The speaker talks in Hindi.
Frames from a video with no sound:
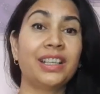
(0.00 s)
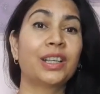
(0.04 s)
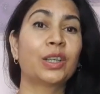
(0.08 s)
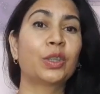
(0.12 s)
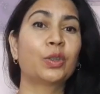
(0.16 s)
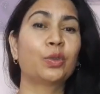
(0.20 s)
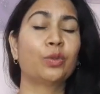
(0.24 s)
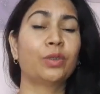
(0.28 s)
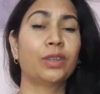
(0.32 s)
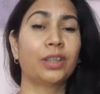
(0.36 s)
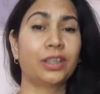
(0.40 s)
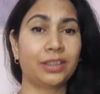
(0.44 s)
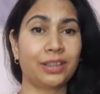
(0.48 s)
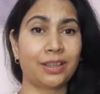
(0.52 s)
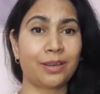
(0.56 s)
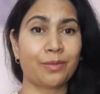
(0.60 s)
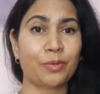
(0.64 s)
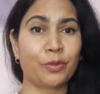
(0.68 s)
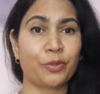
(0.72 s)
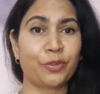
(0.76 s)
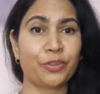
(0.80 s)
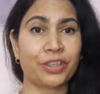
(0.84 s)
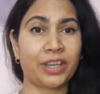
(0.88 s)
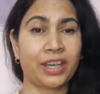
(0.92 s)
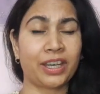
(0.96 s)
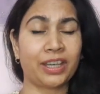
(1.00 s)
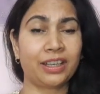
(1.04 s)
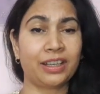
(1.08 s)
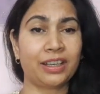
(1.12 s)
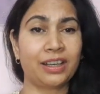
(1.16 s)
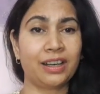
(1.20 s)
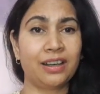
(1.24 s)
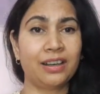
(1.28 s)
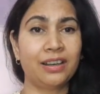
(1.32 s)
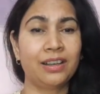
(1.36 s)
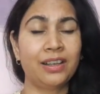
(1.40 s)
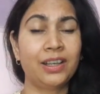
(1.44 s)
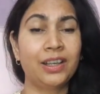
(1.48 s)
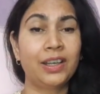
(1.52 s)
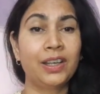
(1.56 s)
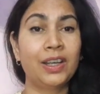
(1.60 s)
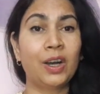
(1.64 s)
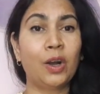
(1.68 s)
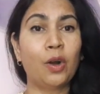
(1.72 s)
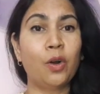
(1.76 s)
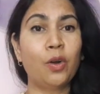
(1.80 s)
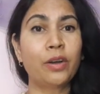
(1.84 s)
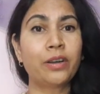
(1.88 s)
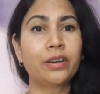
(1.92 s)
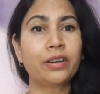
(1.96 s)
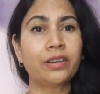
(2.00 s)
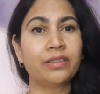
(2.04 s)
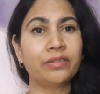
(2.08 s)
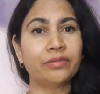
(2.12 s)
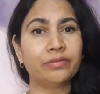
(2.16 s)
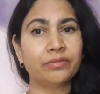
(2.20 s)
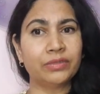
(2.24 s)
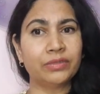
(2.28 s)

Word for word: डर तो खत्म हो जाएगा और